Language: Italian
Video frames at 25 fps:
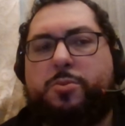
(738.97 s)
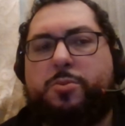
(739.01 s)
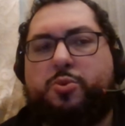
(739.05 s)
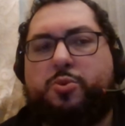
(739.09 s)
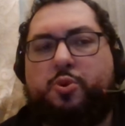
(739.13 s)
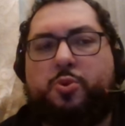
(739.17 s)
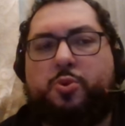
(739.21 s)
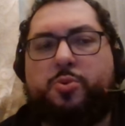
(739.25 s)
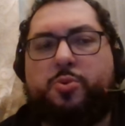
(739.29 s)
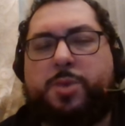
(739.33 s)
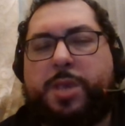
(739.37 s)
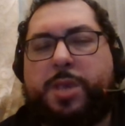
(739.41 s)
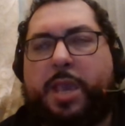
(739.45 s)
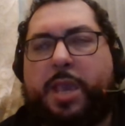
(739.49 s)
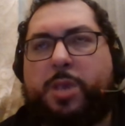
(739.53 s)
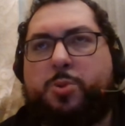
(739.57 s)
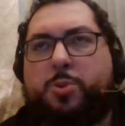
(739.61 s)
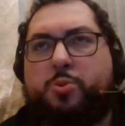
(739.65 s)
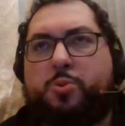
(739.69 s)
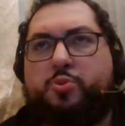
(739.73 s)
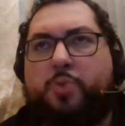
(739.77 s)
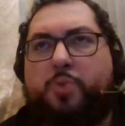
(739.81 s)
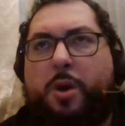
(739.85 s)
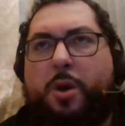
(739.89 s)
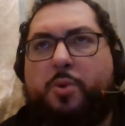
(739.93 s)
tu sei
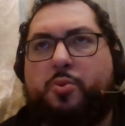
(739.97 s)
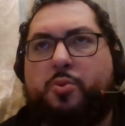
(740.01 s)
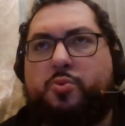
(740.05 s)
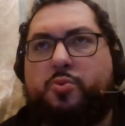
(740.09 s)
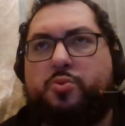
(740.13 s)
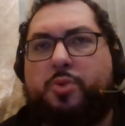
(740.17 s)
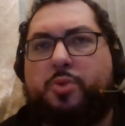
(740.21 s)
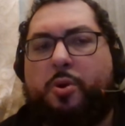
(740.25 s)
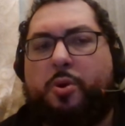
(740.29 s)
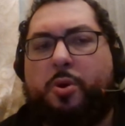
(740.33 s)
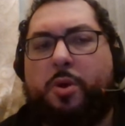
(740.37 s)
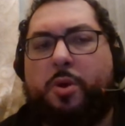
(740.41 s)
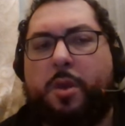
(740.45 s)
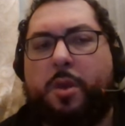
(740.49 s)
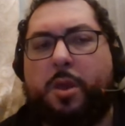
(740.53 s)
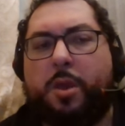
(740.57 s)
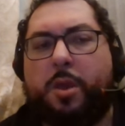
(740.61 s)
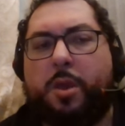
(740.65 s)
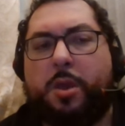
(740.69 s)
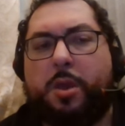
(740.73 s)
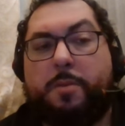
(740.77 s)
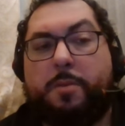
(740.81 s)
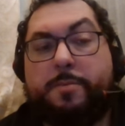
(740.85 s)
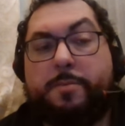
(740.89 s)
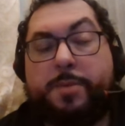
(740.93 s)
sul 2-1, a
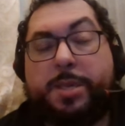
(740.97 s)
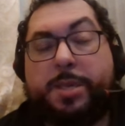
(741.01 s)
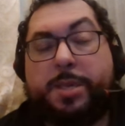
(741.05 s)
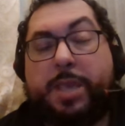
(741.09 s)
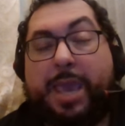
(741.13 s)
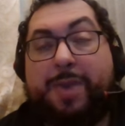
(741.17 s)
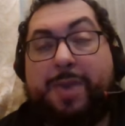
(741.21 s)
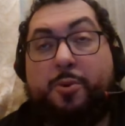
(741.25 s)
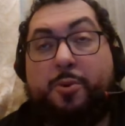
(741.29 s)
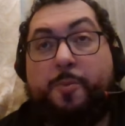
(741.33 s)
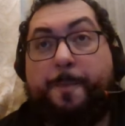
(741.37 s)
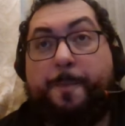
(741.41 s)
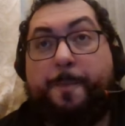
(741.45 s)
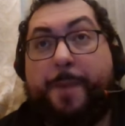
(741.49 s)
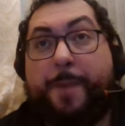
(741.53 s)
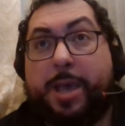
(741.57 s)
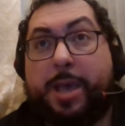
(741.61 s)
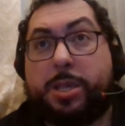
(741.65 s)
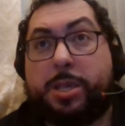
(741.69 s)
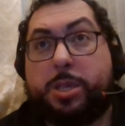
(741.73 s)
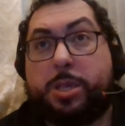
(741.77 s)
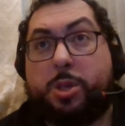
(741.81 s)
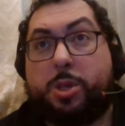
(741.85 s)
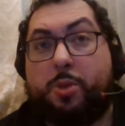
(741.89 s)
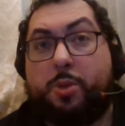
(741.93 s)
stai un
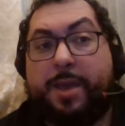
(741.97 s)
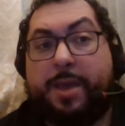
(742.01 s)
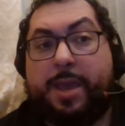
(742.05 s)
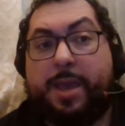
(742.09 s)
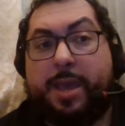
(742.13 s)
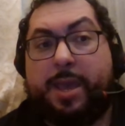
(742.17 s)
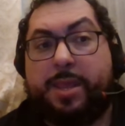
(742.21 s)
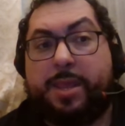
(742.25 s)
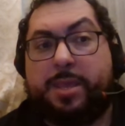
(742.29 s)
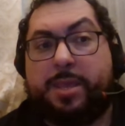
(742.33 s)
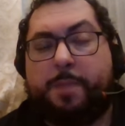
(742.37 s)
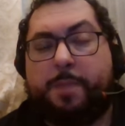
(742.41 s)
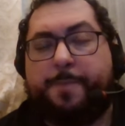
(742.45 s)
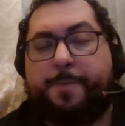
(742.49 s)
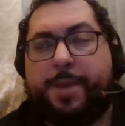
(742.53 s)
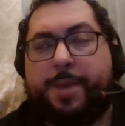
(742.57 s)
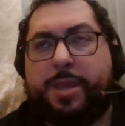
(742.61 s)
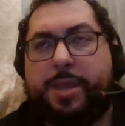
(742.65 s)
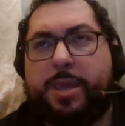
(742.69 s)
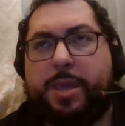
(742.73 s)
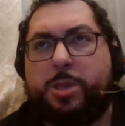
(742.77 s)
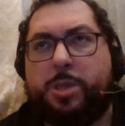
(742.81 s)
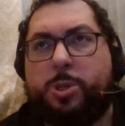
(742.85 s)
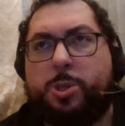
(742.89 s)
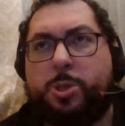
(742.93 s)
passo magari dal
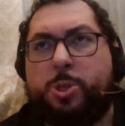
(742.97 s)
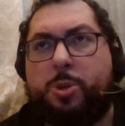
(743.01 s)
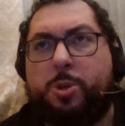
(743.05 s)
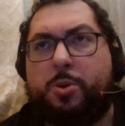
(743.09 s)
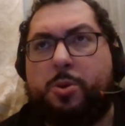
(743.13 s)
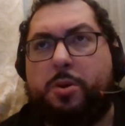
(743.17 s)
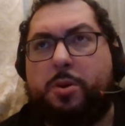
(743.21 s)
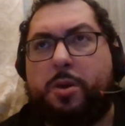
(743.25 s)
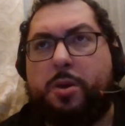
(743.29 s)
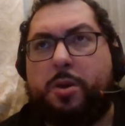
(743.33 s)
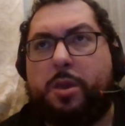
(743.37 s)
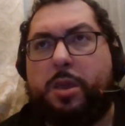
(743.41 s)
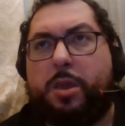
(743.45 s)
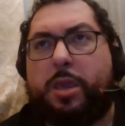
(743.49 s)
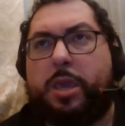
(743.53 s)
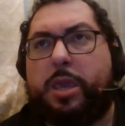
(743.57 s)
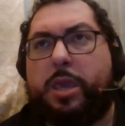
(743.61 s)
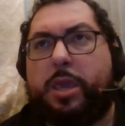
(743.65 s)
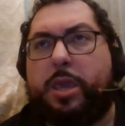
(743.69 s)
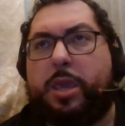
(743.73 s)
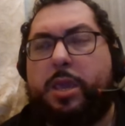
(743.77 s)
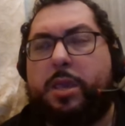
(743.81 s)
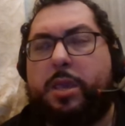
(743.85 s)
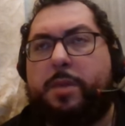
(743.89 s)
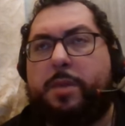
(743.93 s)
pareggio
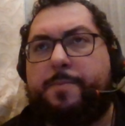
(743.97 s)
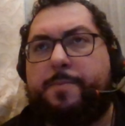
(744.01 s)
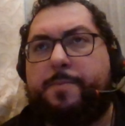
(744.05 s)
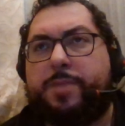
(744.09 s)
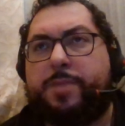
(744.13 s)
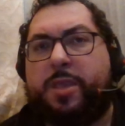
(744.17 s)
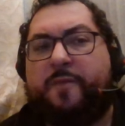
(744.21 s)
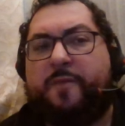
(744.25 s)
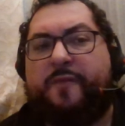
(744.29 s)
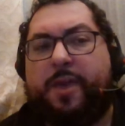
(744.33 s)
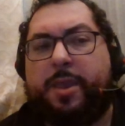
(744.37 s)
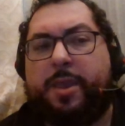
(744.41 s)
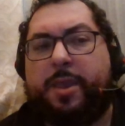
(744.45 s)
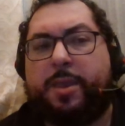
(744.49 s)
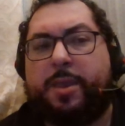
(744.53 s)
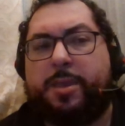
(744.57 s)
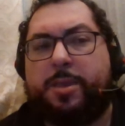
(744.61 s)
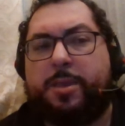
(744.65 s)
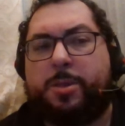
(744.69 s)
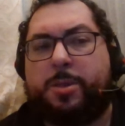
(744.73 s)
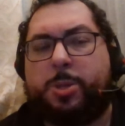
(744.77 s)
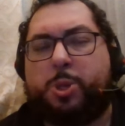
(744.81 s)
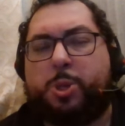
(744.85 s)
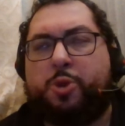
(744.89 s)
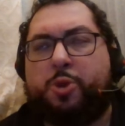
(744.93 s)
e ti fai
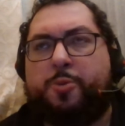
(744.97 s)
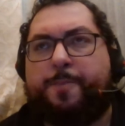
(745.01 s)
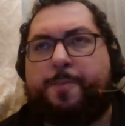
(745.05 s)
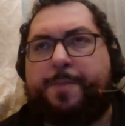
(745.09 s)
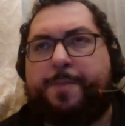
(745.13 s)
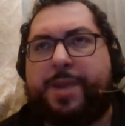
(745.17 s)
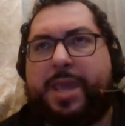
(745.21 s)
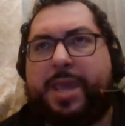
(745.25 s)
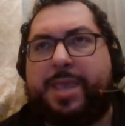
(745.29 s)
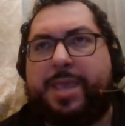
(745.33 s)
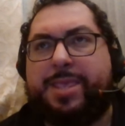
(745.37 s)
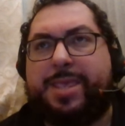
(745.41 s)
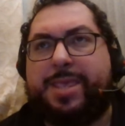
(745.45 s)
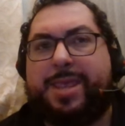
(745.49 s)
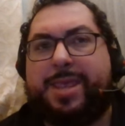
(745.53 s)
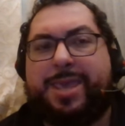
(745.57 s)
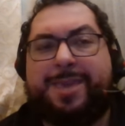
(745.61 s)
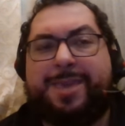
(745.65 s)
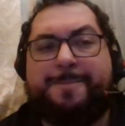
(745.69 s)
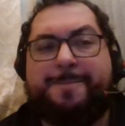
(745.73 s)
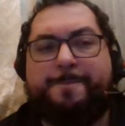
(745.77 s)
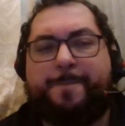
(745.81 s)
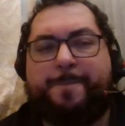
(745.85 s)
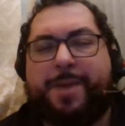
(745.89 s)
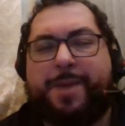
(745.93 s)
sorprendere,
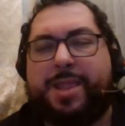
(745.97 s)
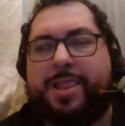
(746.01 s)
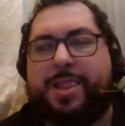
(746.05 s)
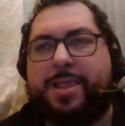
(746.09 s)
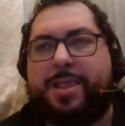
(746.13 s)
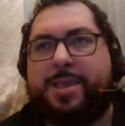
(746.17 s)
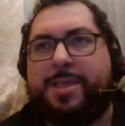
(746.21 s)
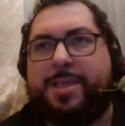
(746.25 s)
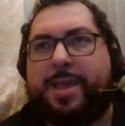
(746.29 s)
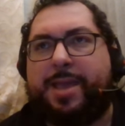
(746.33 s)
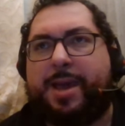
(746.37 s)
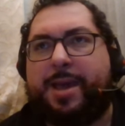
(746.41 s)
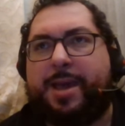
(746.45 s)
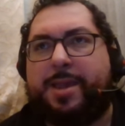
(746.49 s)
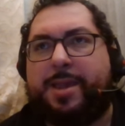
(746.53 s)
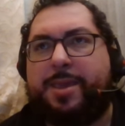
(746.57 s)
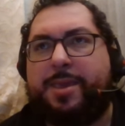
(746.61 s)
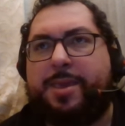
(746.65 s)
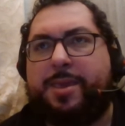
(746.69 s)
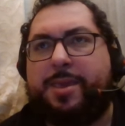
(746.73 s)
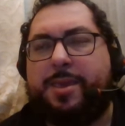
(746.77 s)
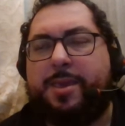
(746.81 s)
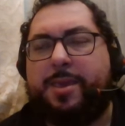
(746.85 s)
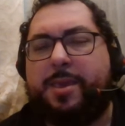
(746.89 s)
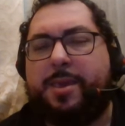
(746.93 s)
impallinare